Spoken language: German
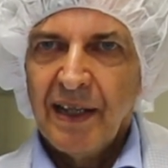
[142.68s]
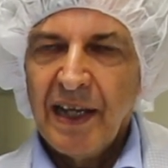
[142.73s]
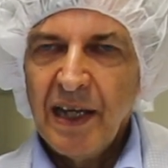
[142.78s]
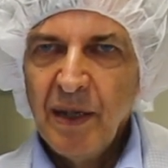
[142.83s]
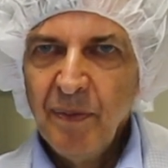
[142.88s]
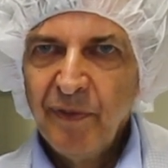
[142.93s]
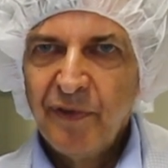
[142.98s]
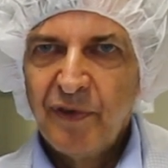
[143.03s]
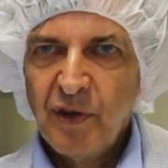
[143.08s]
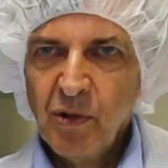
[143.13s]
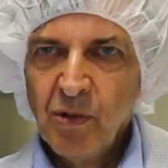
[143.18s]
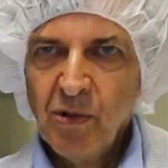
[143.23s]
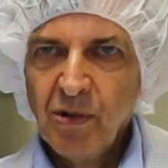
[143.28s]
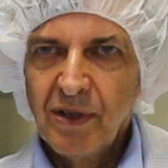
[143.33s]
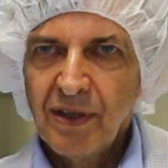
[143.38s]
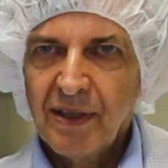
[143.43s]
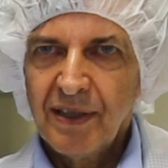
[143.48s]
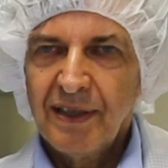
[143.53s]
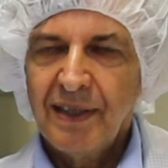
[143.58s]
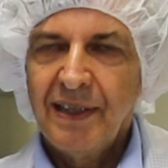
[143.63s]
im
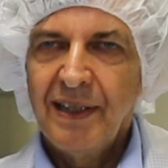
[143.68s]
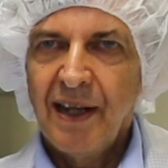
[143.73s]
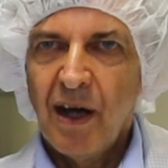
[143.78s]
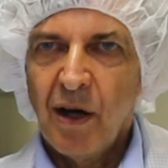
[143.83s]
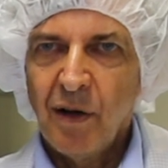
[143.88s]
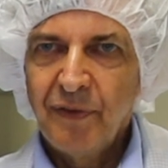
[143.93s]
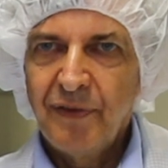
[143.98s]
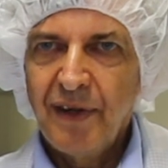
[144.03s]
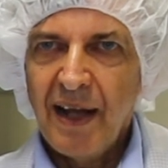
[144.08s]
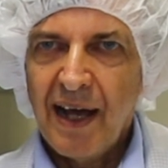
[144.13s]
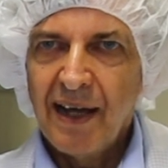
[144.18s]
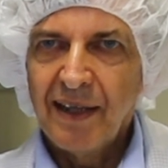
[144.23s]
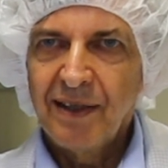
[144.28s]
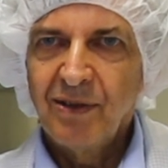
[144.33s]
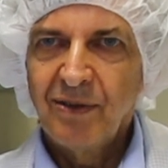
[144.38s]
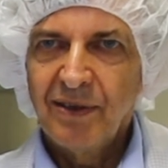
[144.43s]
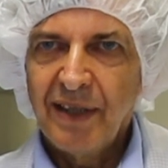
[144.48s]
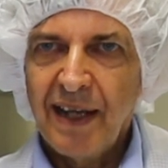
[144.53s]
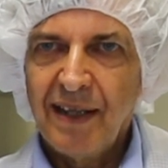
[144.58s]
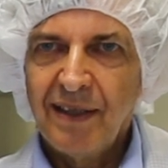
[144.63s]
Flug
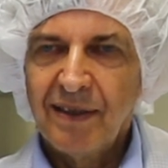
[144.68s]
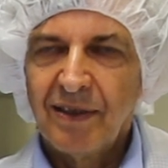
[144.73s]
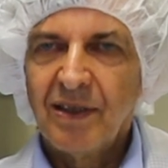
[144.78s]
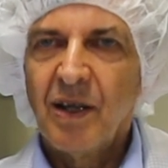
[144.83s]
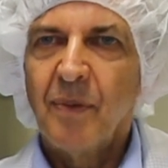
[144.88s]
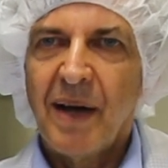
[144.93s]
hinaufladen und ändern.